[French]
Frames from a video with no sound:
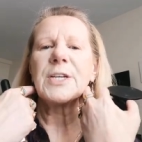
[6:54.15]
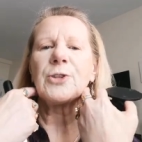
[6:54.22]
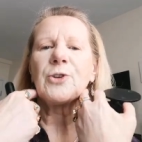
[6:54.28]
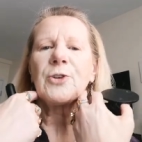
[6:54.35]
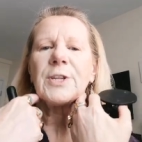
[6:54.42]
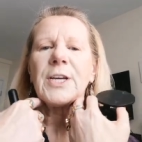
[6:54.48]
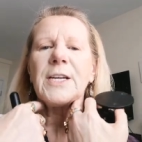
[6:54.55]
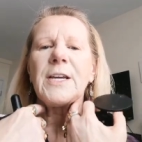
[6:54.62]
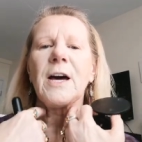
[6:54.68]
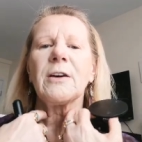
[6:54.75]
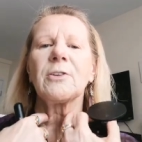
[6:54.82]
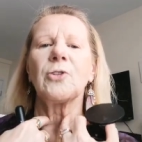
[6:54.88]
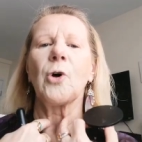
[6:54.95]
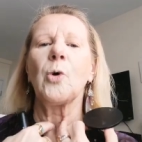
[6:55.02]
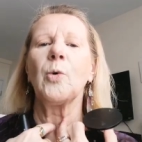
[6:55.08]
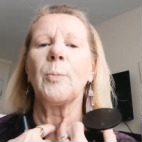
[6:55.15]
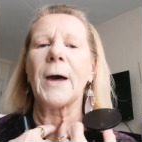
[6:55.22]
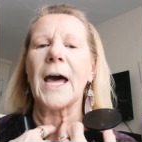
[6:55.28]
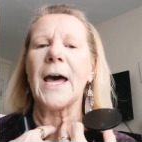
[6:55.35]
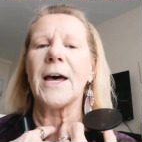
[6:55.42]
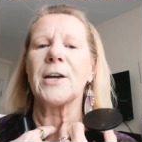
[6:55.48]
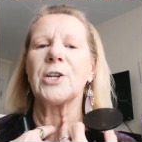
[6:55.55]
C'est un triangle
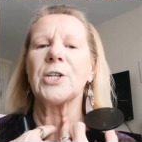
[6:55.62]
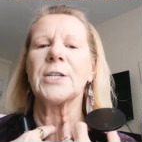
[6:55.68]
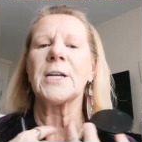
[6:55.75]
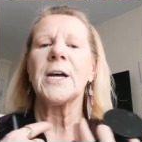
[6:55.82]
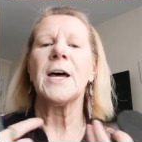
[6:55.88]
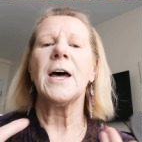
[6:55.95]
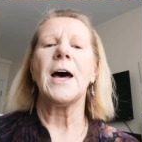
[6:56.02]
d'ombrage.